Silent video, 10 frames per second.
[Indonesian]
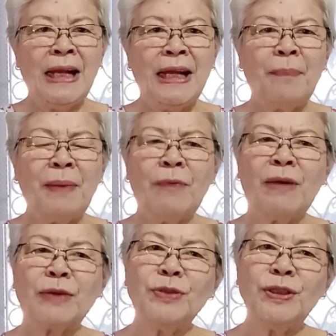Nah pada
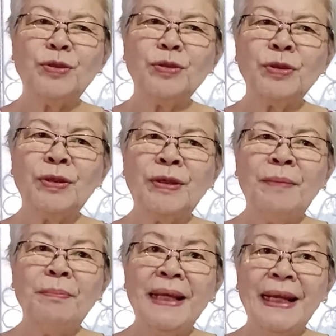waktu itu
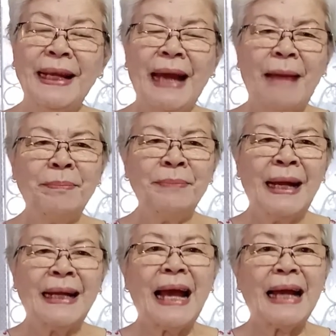Miriam
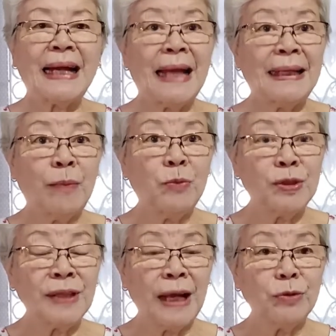kakaknya
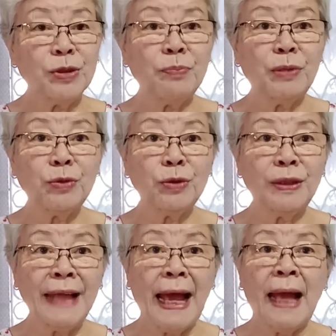Musa itu
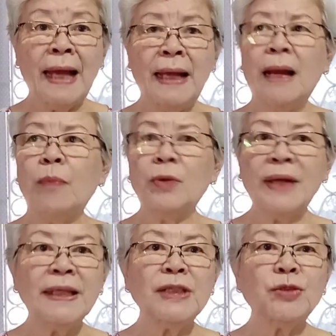sebetulnya ya
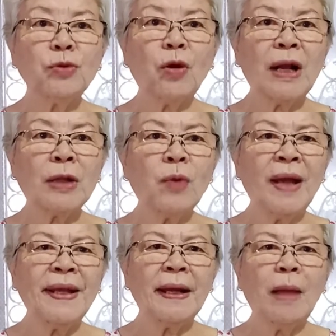mungkin disuruh orang
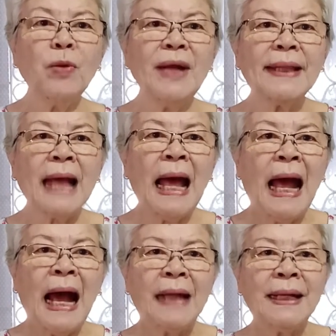tuanya kamu lihat
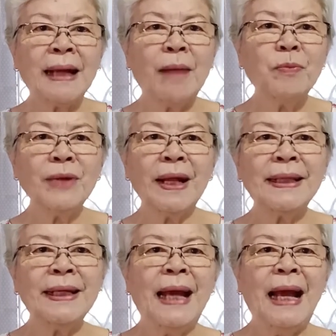adik kamu
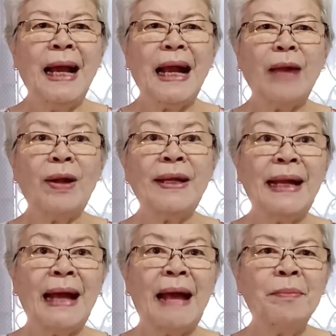nanti kalau ada
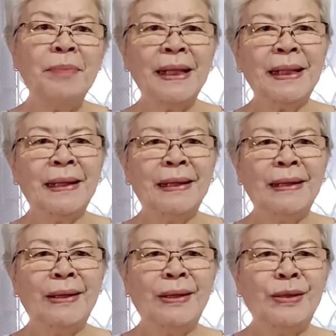yang ambil
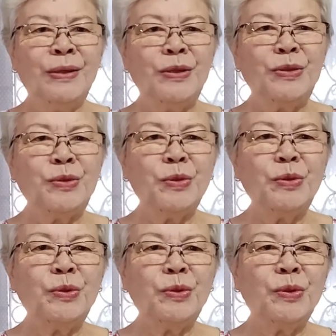
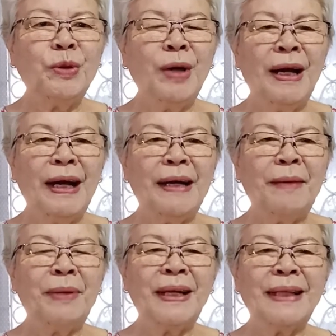suruh
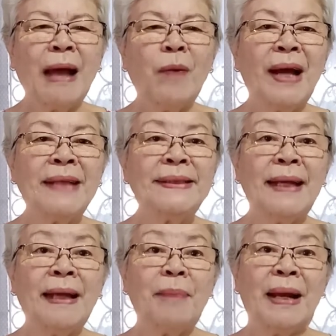uh, beritahu aja
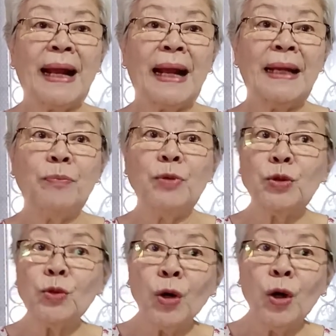ya barangkali butuh